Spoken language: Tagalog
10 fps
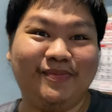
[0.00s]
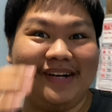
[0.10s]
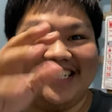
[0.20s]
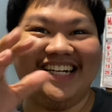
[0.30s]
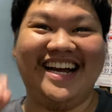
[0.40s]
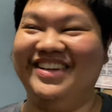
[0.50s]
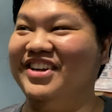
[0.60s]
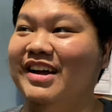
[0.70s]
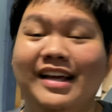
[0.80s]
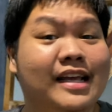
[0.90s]
Pagtagaan nyo
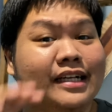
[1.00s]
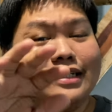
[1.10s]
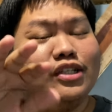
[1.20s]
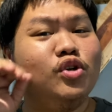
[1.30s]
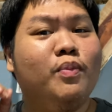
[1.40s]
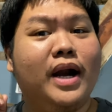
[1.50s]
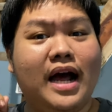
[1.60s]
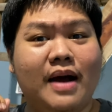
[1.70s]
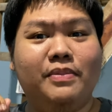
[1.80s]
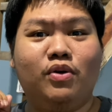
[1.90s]
na. Kasi sobrang
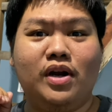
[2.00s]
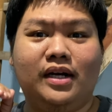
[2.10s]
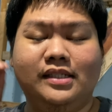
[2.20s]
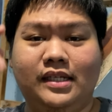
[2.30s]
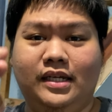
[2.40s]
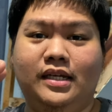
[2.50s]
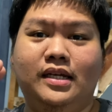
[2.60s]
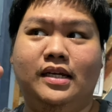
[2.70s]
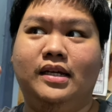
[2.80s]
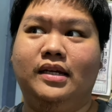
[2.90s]
happy ko lang kasi
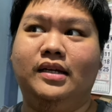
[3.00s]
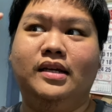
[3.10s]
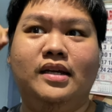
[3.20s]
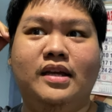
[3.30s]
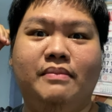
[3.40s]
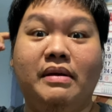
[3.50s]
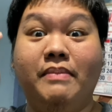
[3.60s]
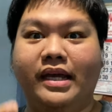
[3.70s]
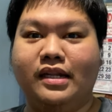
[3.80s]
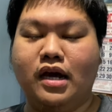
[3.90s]
may
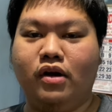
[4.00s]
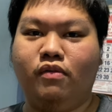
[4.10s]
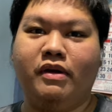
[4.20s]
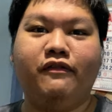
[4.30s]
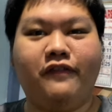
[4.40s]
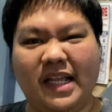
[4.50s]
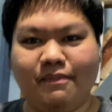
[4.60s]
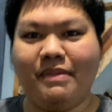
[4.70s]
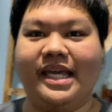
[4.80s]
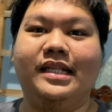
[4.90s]
bike na ako. May fat
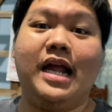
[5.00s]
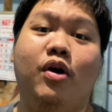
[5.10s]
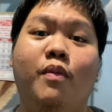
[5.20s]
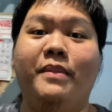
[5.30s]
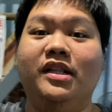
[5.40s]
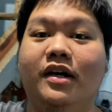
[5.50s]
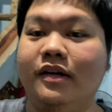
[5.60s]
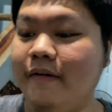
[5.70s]
bike na ako, mada.